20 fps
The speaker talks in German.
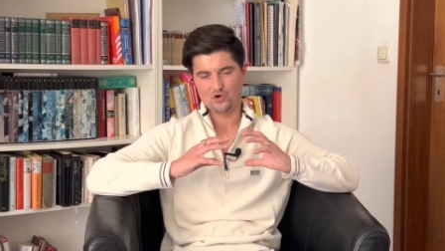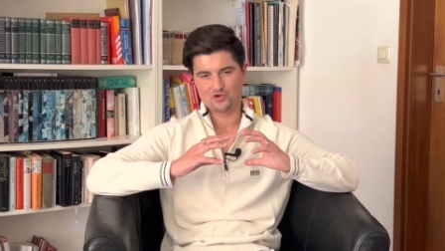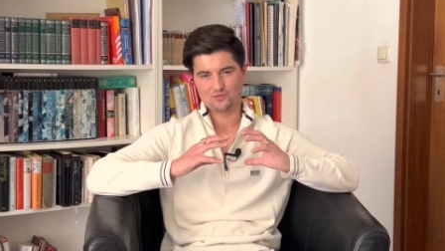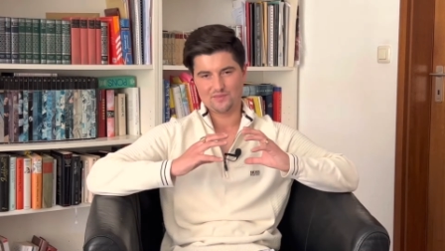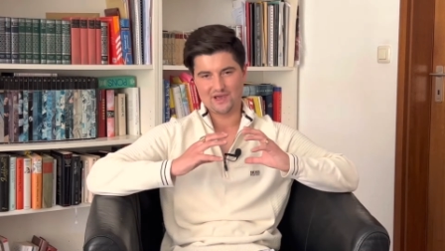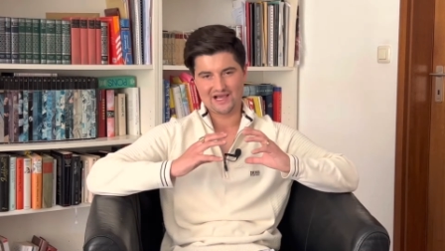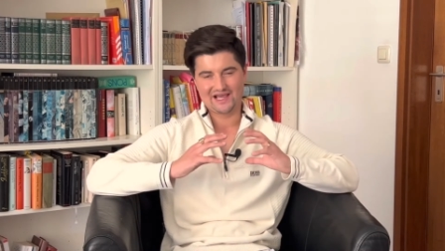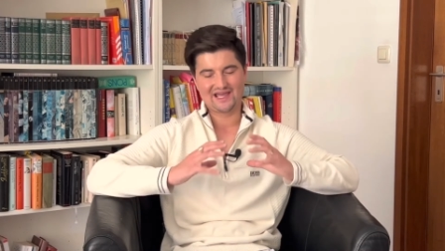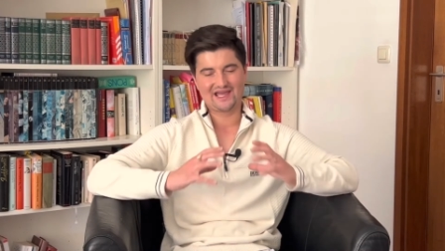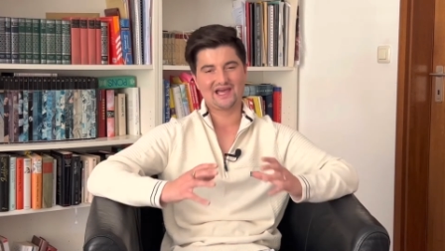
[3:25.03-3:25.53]

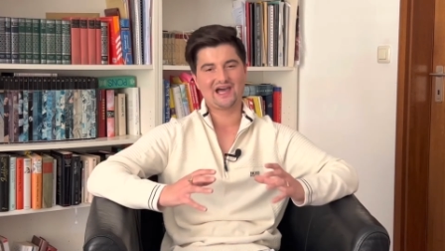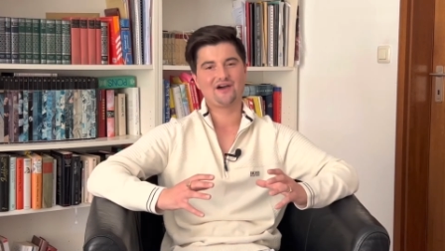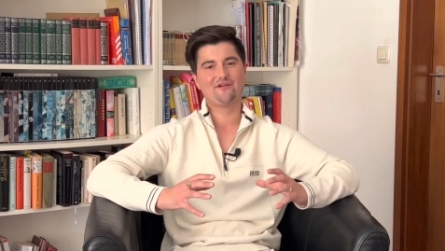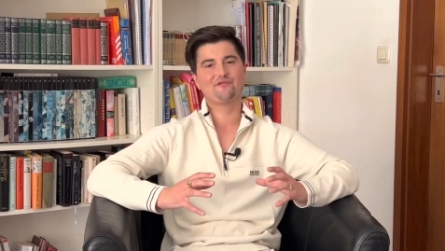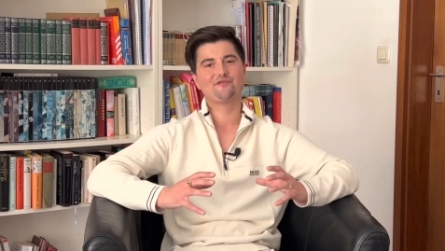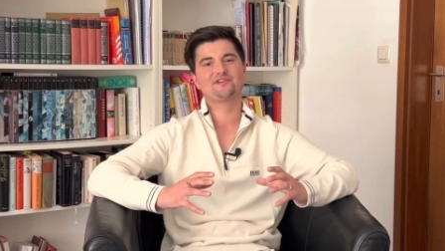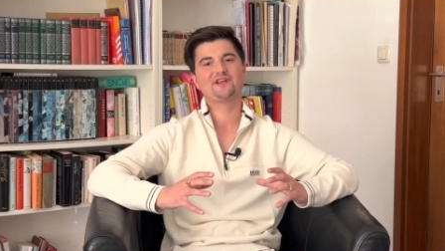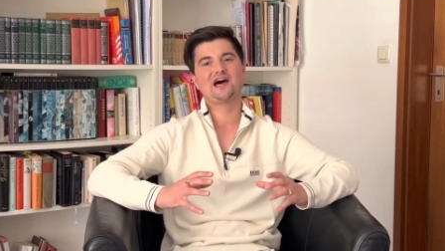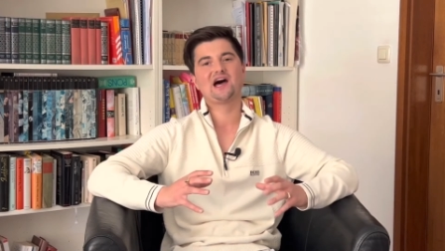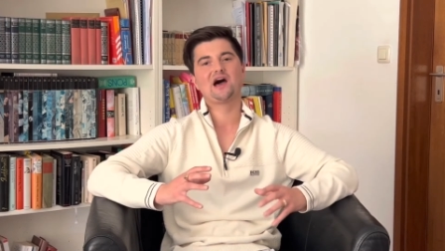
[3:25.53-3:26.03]
möchte mehr
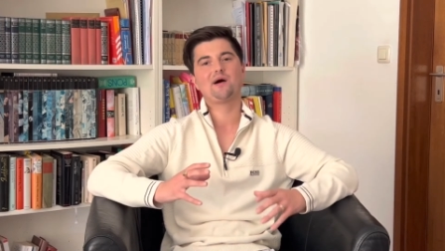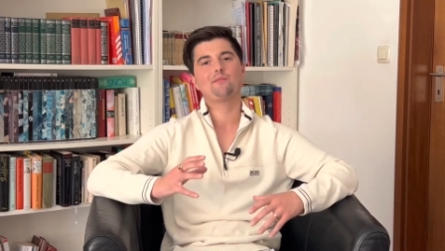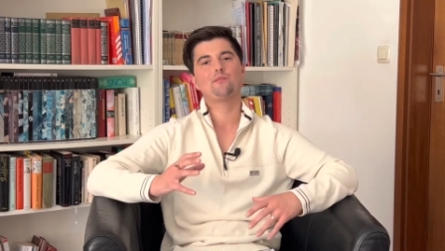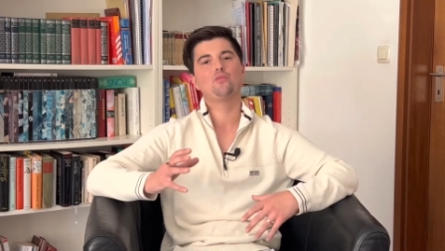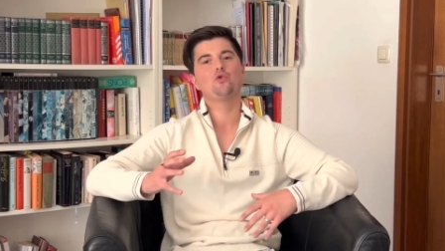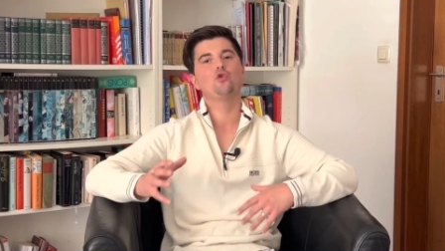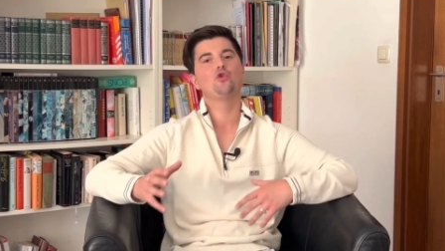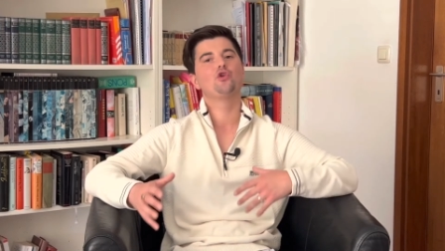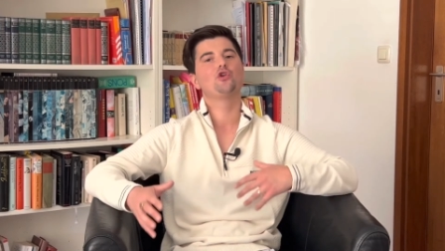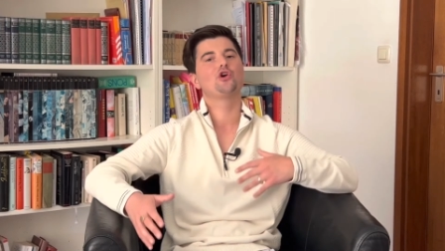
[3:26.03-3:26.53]
Kraft
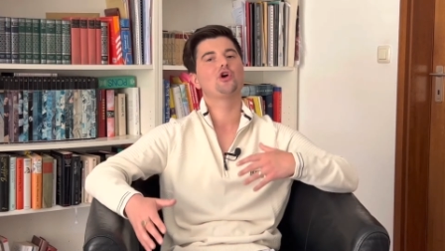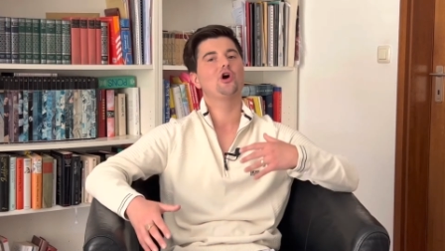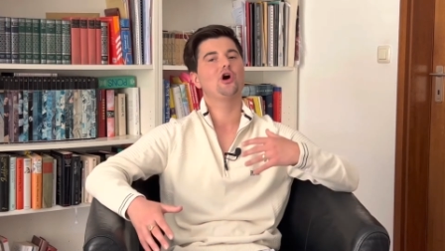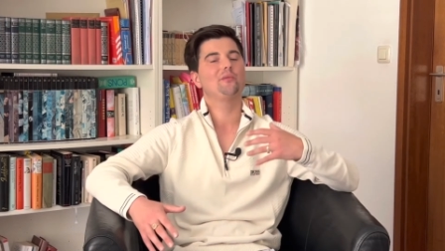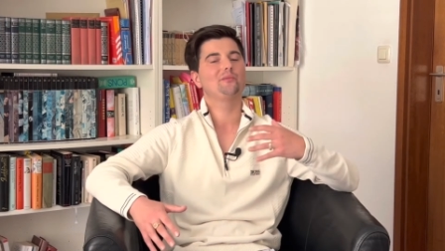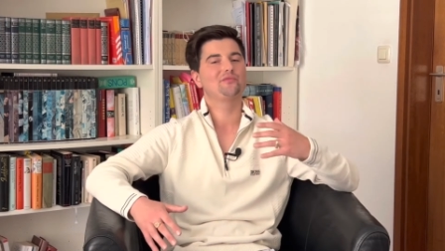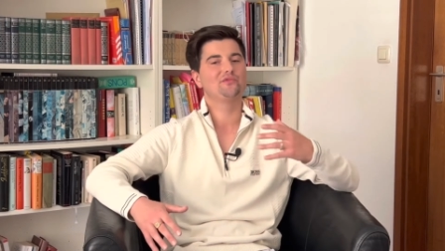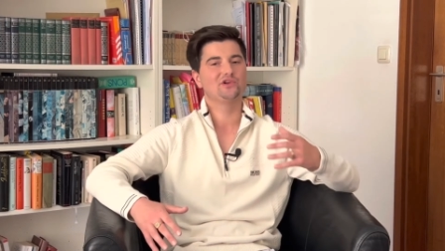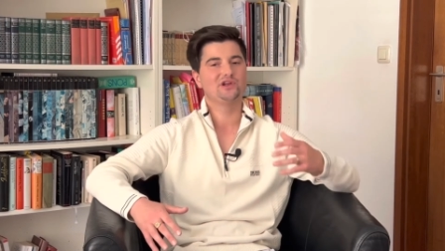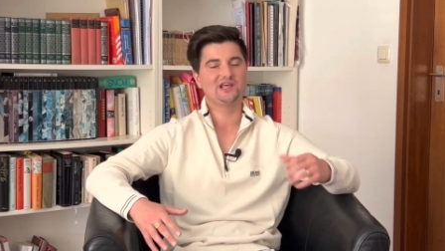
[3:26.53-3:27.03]
haben
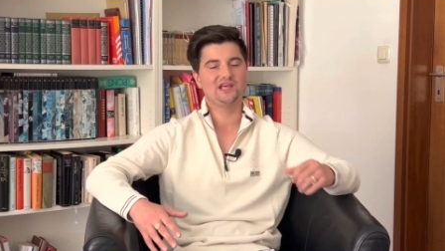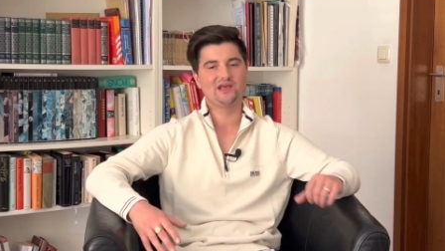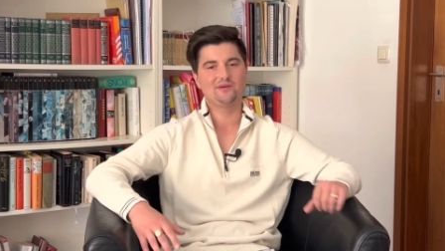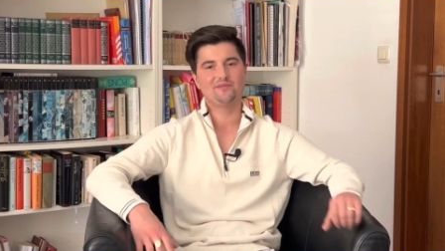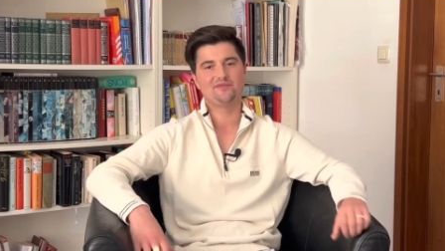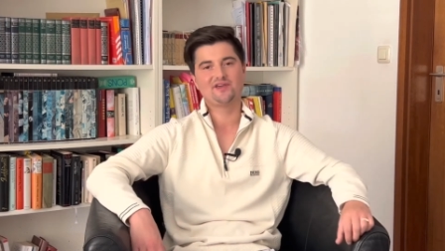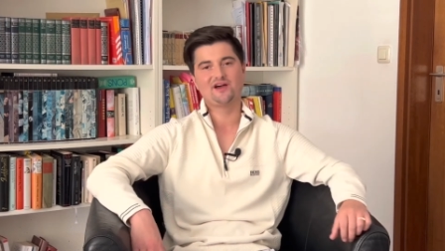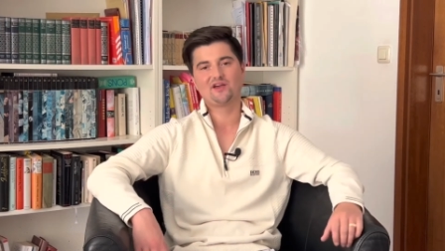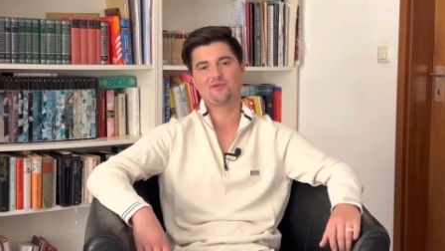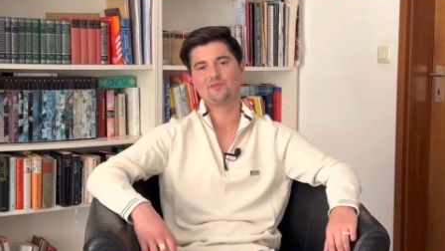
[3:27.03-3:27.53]
oder ob du dir
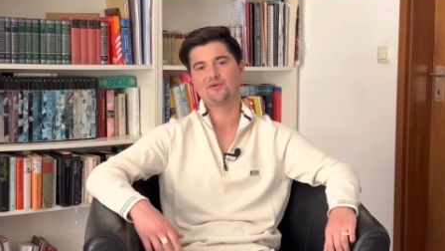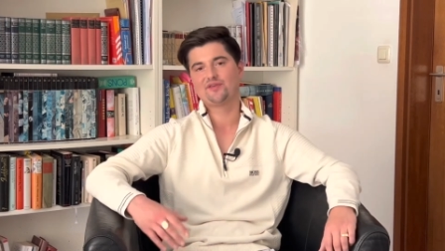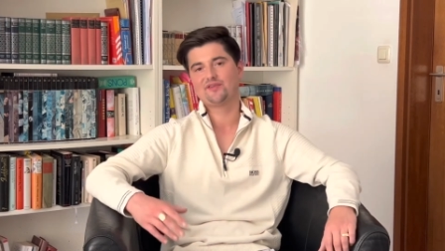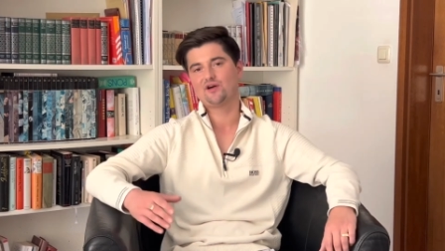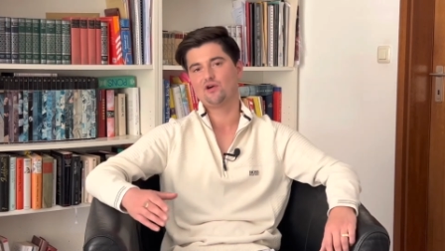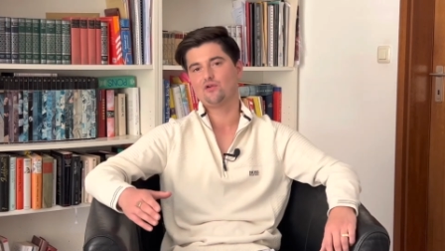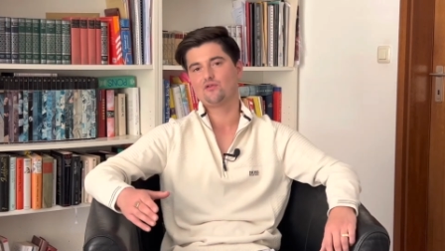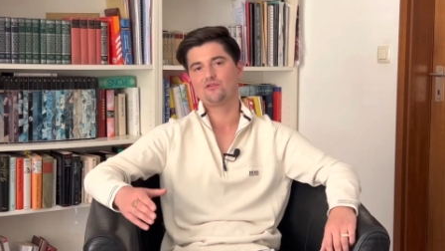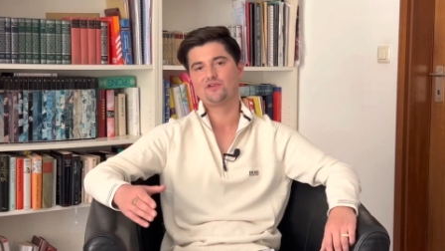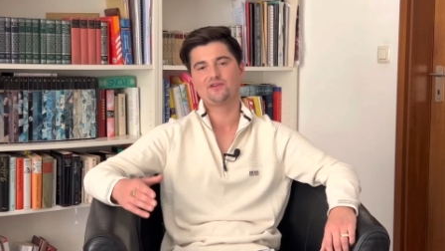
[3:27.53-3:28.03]
eben sagst,
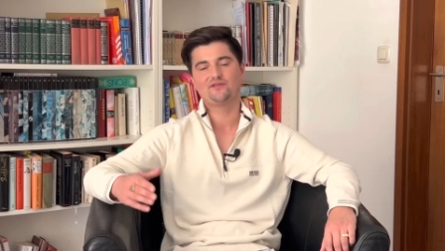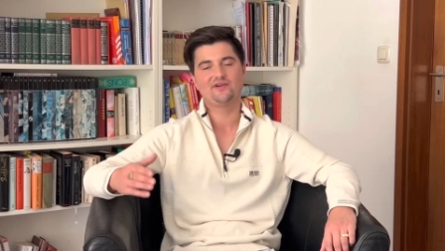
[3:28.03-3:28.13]
pass auf,